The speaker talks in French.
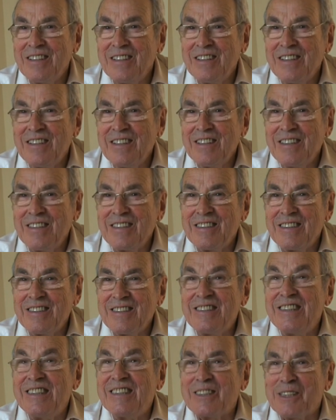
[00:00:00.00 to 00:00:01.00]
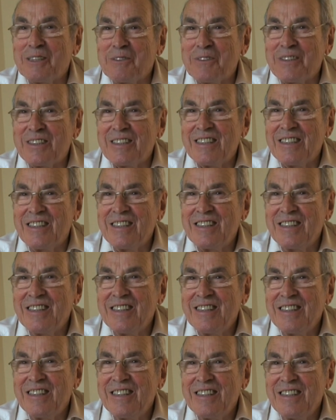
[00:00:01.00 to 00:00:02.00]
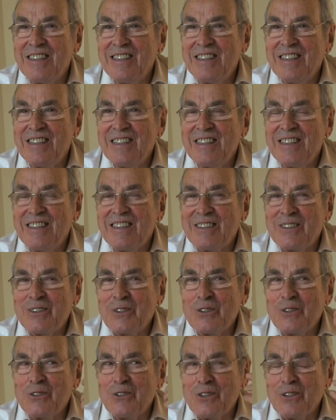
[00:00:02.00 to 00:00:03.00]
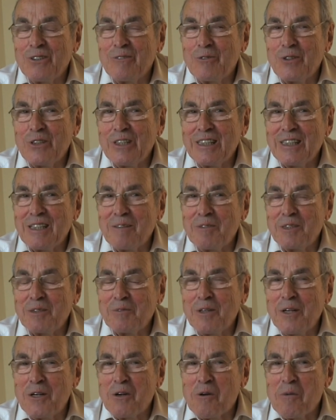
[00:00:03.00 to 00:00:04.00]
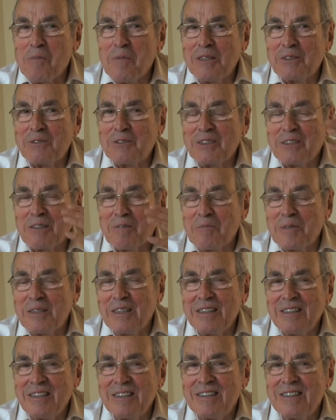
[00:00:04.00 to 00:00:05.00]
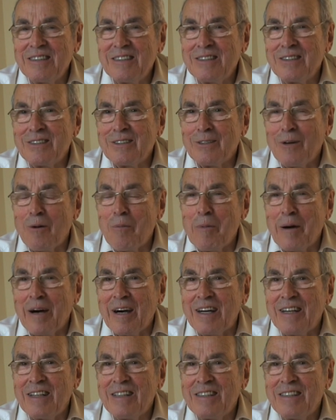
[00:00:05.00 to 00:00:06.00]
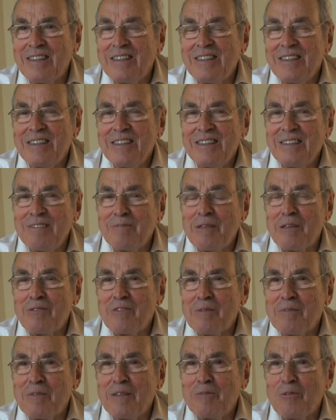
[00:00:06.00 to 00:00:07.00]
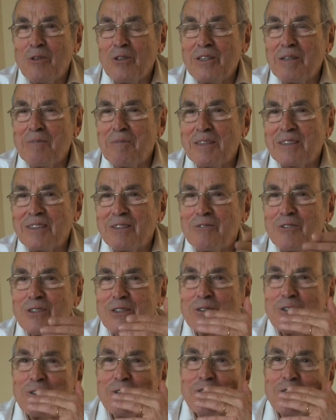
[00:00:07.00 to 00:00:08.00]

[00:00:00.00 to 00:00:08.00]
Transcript: Dix ans après Dix ans après. Je donne mon établissement à un copain, je dis tant pis, on part. Ma femme et moi, on est partis en voyage.